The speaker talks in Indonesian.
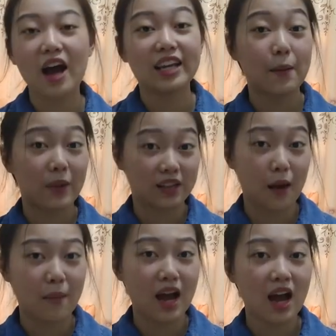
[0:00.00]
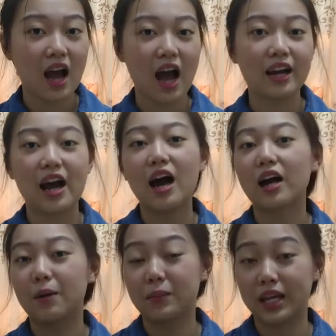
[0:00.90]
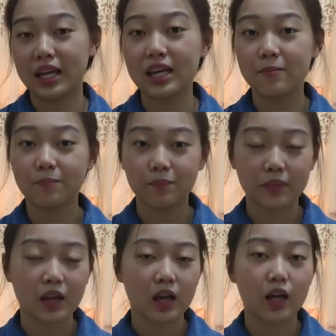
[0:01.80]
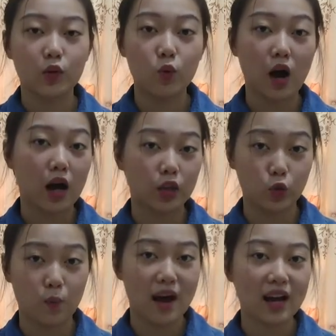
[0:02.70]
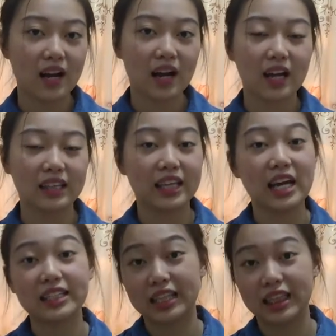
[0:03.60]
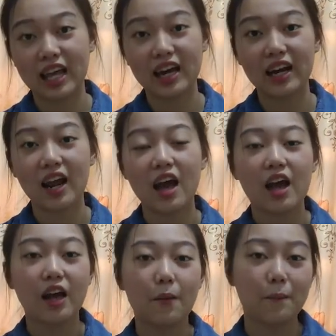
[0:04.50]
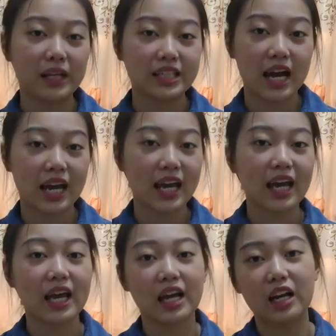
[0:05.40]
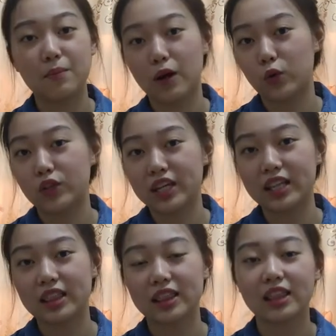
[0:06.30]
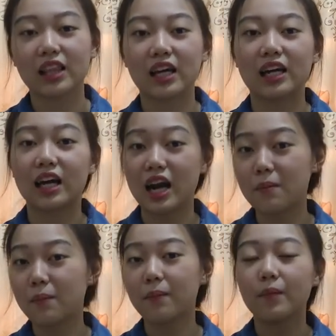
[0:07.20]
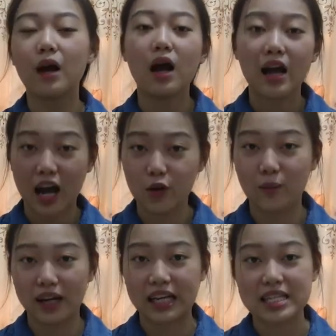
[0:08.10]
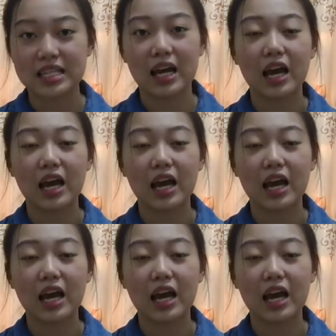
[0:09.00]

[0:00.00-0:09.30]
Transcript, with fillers: Yang pertama ada kemiri, kedua ketumbar, ketiga jintan, keempat jahe, kelima kunyit, keenam kayu manis.